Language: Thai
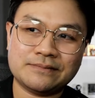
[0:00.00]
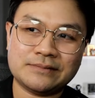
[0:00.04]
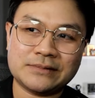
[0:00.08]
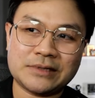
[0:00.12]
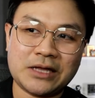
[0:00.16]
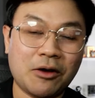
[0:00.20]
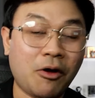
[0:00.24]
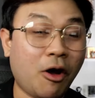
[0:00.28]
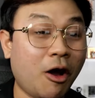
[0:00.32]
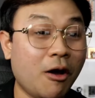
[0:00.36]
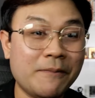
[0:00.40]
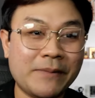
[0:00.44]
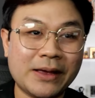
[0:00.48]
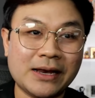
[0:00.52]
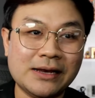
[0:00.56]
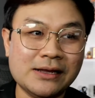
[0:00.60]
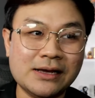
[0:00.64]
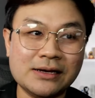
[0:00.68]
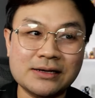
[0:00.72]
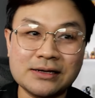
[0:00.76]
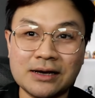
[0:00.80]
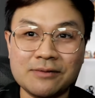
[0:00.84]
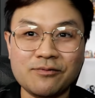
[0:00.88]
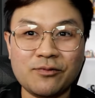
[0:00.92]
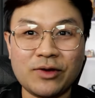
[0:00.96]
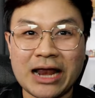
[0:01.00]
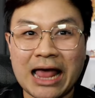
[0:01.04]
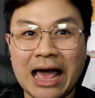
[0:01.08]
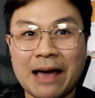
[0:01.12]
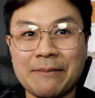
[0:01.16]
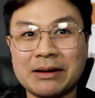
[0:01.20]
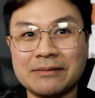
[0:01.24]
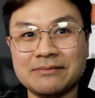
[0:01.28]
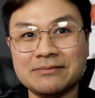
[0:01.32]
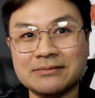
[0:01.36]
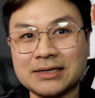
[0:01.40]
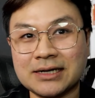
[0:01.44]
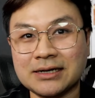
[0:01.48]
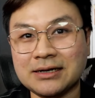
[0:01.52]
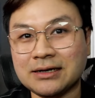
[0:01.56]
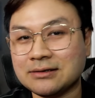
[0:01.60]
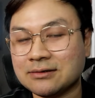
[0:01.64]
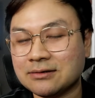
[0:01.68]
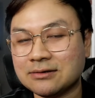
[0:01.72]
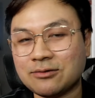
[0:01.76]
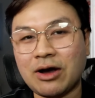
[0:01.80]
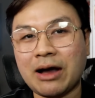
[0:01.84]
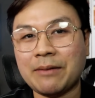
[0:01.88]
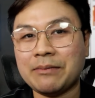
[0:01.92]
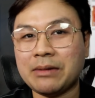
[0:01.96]
พอเป็นเรื่องเงินเวลามันเกิด
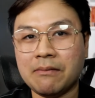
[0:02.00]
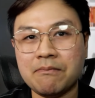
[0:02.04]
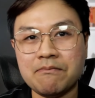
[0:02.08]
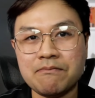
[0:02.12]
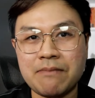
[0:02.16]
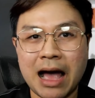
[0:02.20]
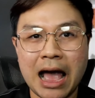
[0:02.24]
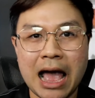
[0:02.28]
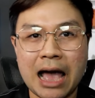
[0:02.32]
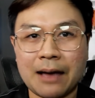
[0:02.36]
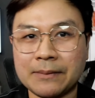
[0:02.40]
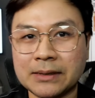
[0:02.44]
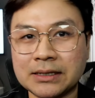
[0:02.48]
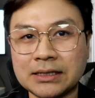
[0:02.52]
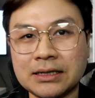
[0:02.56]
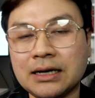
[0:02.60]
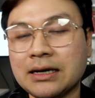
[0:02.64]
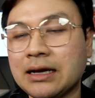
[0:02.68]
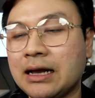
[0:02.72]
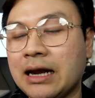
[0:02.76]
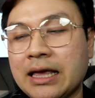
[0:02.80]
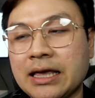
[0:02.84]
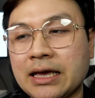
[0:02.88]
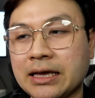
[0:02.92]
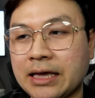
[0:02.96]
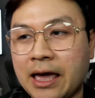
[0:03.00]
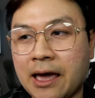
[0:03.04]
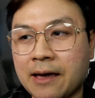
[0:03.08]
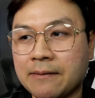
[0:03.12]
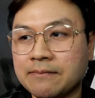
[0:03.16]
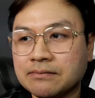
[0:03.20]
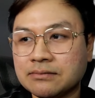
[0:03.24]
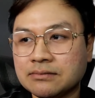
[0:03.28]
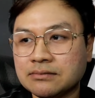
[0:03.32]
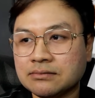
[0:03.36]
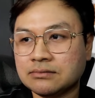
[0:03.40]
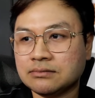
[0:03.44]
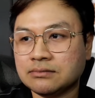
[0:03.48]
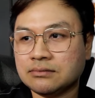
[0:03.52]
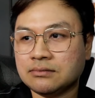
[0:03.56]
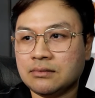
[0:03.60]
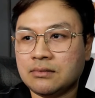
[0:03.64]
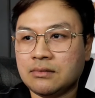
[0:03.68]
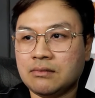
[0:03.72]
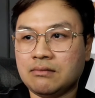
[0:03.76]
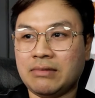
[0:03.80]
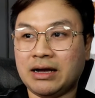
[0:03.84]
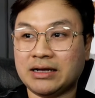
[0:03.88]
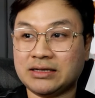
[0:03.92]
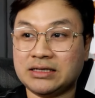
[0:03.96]
ความลำบากมันเกิดอะไรอย่างเงี้ย
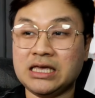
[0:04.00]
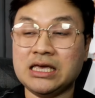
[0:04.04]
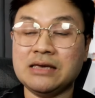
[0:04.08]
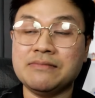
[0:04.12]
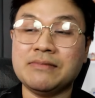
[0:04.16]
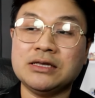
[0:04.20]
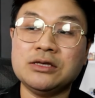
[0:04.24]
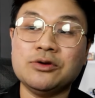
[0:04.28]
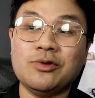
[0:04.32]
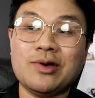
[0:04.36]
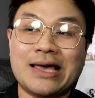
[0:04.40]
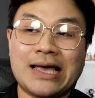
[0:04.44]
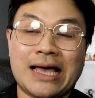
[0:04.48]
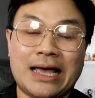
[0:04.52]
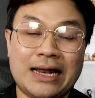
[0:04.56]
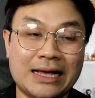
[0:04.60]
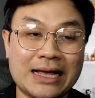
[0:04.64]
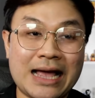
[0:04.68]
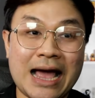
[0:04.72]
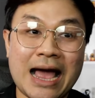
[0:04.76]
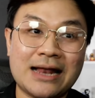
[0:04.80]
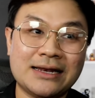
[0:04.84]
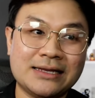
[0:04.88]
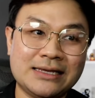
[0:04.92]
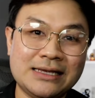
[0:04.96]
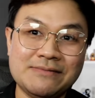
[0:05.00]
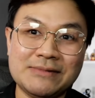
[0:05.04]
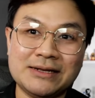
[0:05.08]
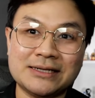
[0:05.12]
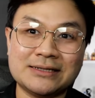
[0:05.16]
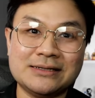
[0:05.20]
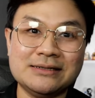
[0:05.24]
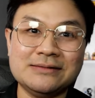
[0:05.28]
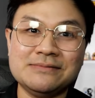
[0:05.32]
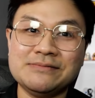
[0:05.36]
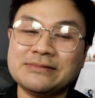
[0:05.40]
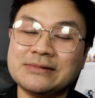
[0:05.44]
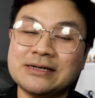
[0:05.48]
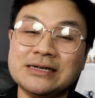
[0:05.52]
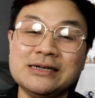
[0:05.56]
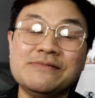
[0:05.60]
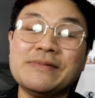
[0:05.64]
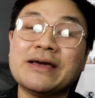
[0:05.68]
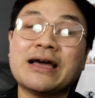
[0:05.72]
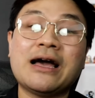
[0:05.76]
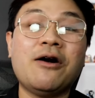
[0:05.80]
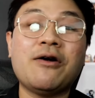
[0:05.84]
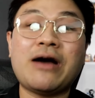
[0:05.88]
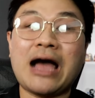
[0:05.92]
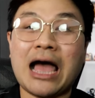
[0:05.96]
บางทีมันอยู่ในสถานการณ์ที่มันคือคือ
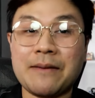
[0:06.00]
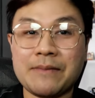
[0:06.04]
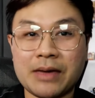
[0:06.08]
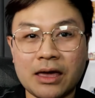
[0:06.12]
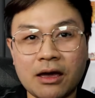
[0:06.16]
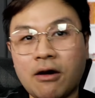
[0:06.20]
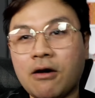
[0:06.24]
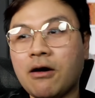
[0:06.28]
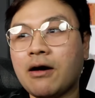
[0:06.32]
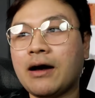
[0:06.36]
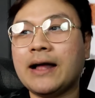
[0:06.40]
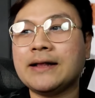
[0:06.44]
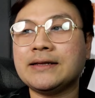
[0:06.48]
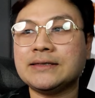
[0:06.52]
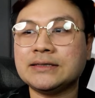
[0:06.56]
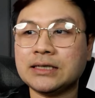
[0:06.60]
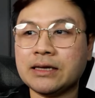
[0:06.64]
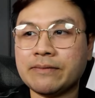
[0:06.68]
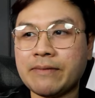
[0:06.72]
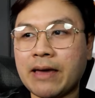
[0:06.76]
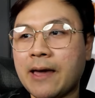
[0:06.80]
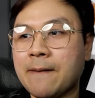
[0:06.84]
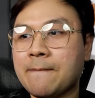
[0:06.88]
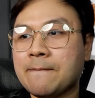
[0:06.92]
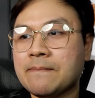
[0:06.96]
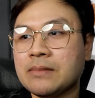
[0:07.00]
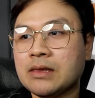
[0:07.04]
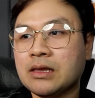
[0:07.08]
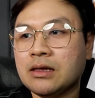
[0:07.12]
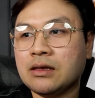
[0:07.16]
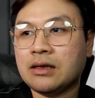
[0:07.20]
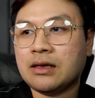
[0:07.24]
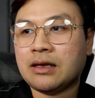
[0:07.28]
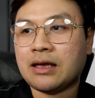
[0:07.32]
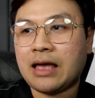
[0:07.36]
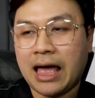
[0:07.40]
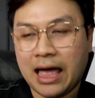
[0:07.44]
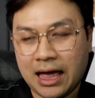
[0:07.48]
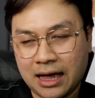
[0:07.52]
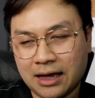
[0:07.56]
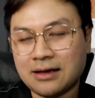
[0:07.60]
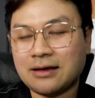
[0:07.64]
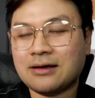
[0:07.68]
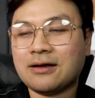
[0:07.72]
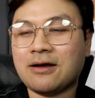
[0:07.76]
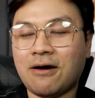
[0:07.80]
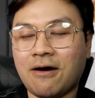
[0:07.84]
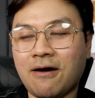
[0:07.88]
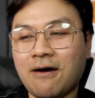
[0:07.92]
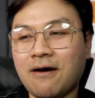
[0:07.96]
ไม่เข้าใครไม่ออกกันใช่ไหมอ่ะ
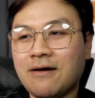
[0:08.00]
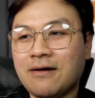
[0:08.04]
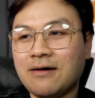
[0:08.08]
ก็